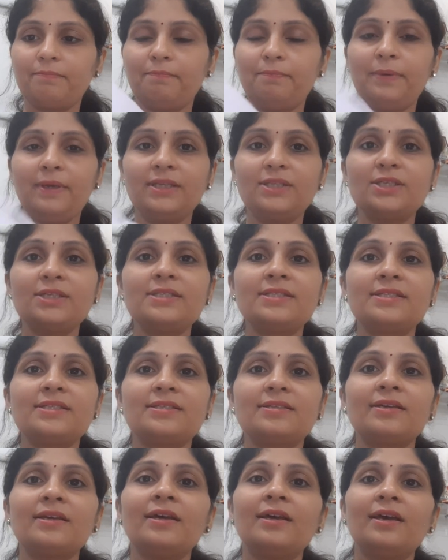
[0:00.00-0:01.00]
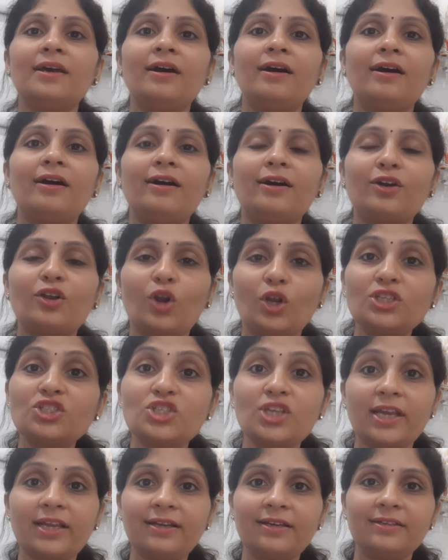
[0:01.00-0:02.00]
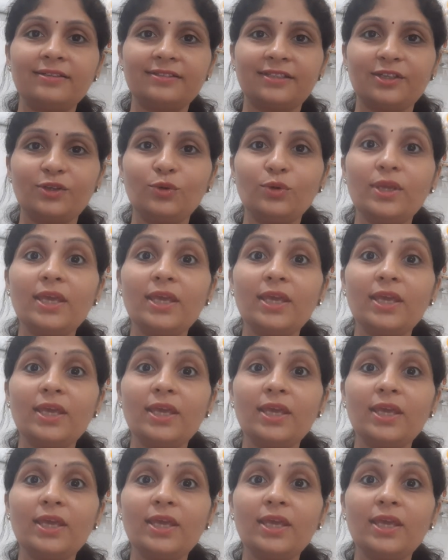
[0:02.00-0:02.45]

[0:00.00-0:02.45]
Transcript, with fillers: पेजेस क्रॉस चेक करते हो